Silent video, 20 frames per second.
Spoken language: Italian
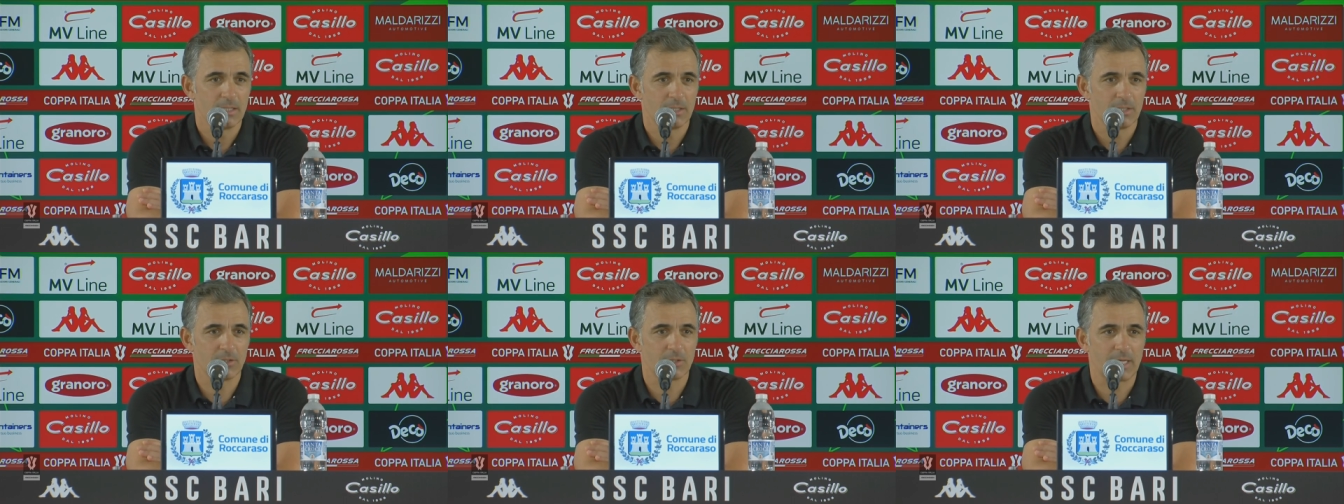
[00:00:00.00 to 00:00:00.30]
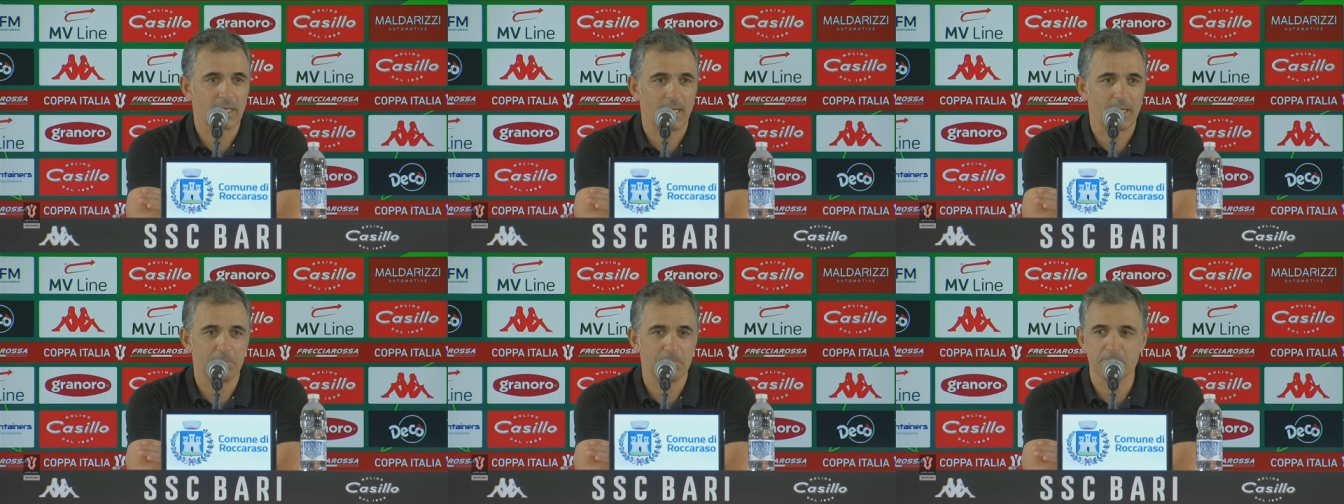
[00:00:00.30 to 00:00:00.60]

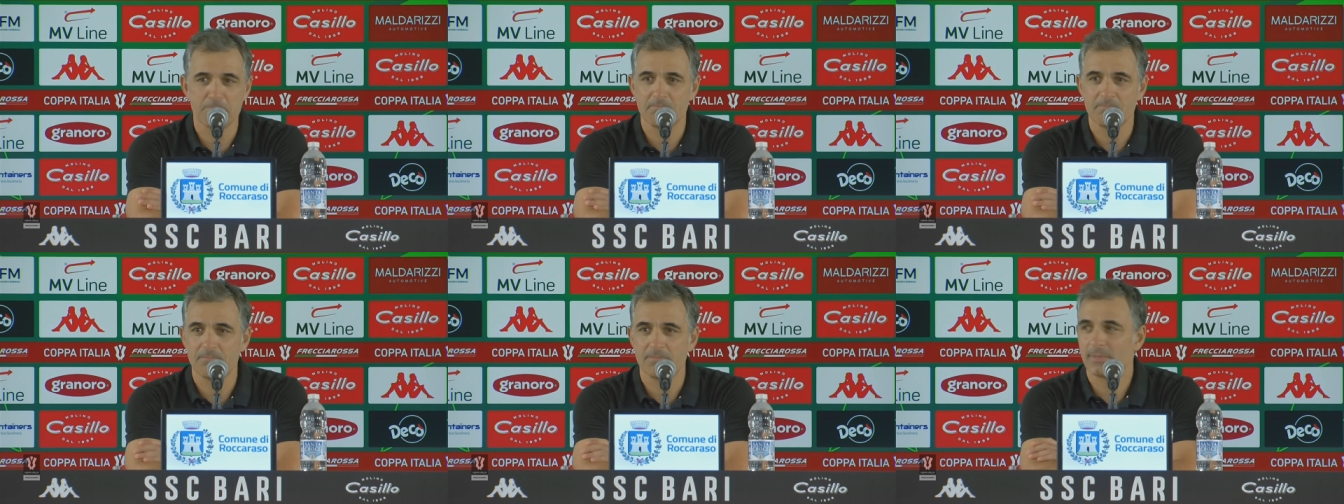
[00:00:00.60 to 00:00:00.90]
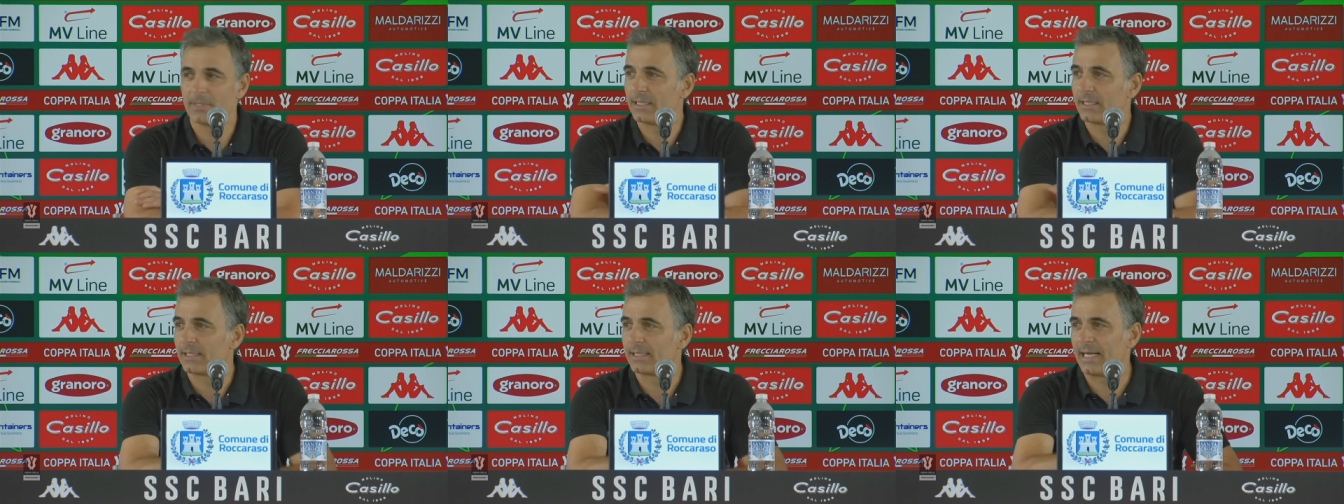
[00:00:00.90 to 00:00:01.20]
Ok?
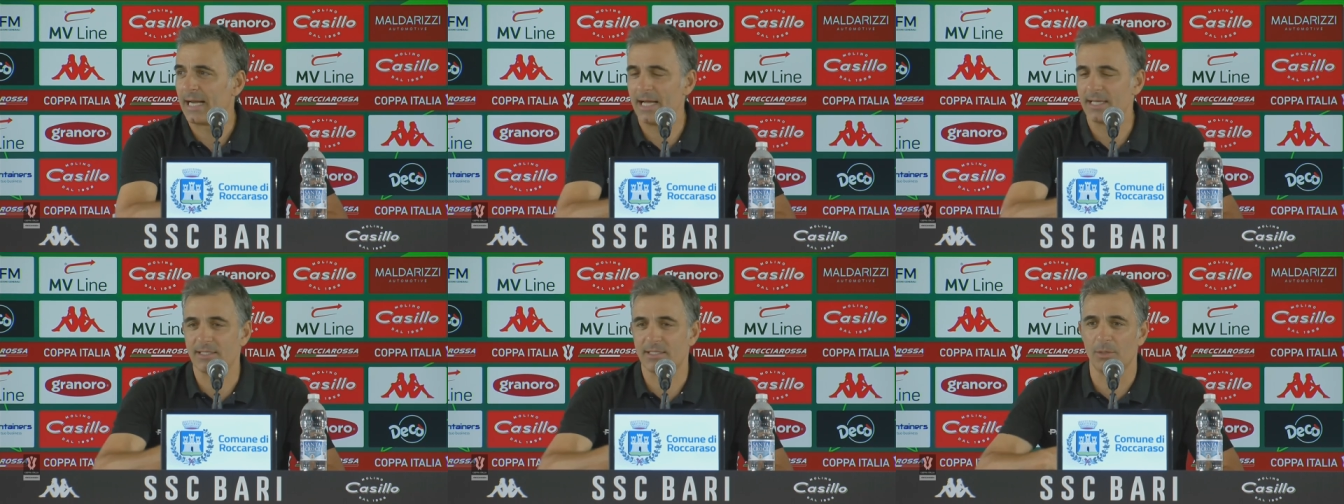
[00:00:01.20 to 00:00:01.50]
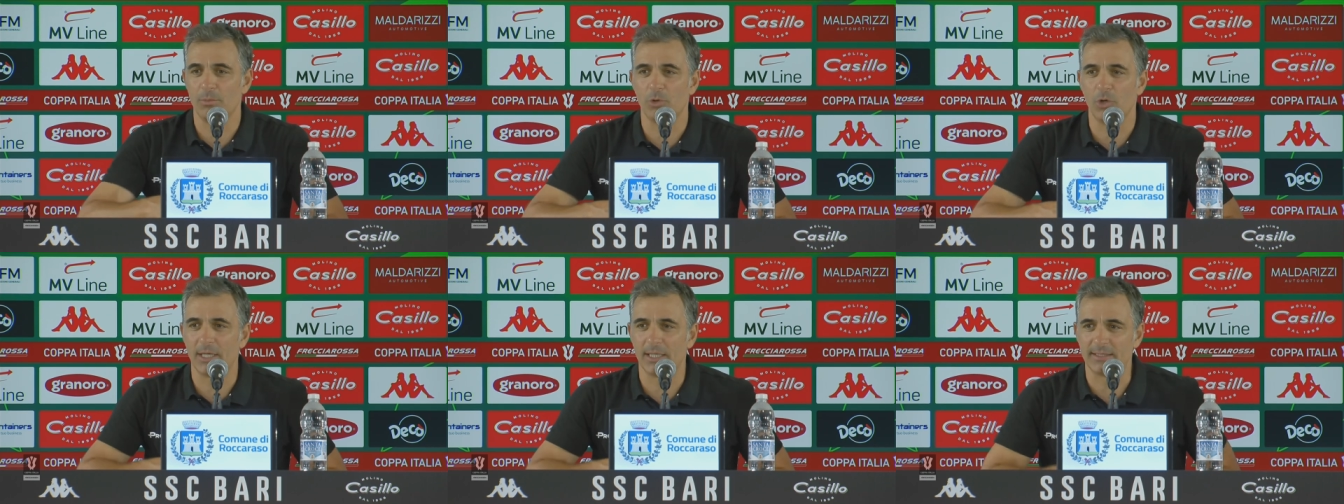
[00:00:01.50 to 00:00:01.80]
Posto, ragazzi,
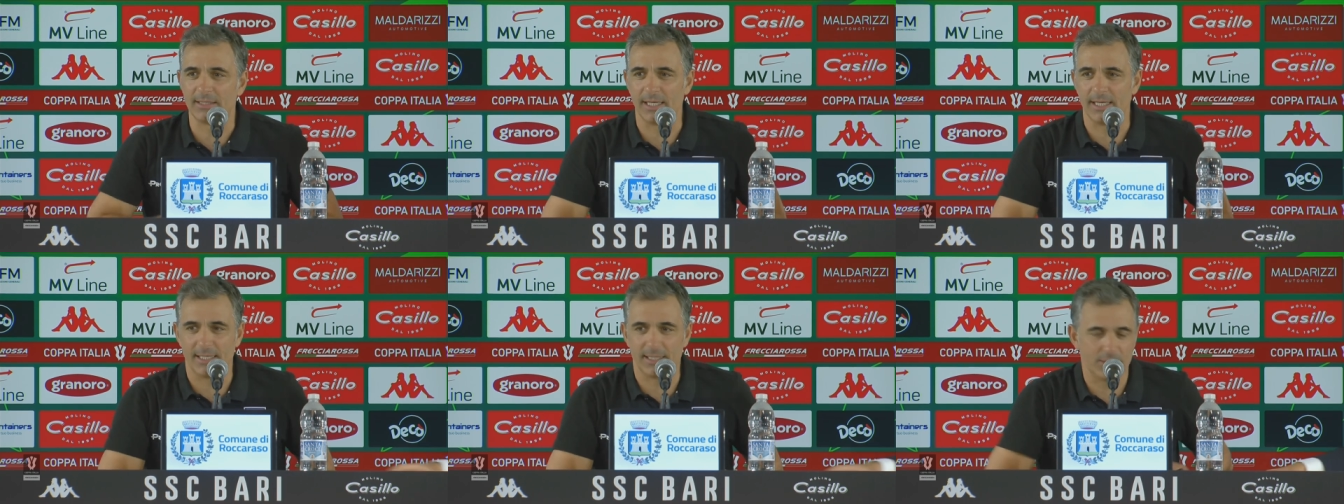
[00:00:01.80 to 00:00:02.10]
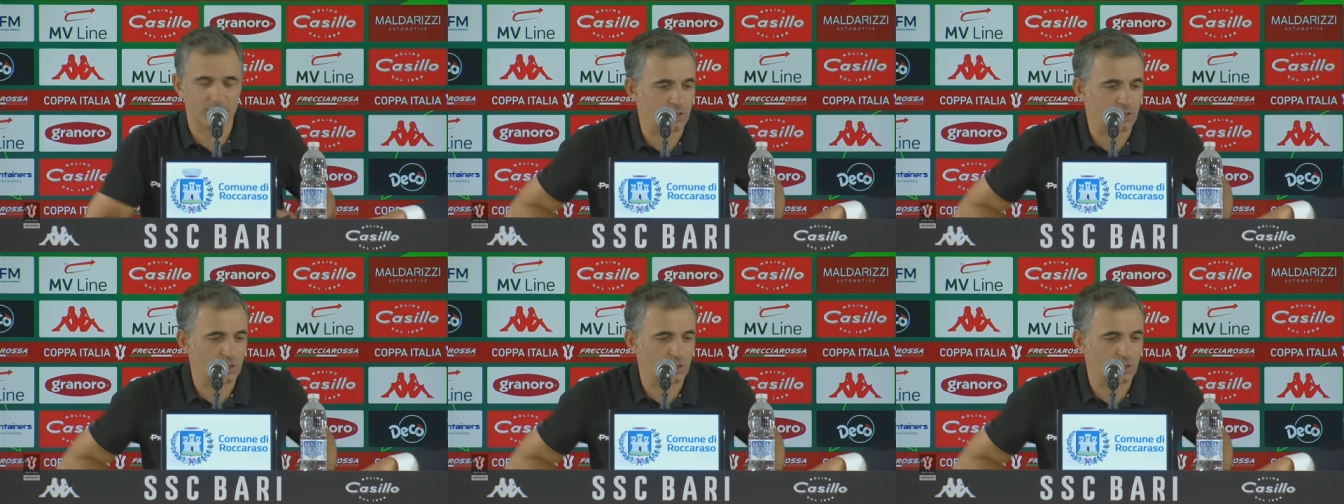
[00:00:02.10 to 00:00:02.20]
Grazie, buonasera,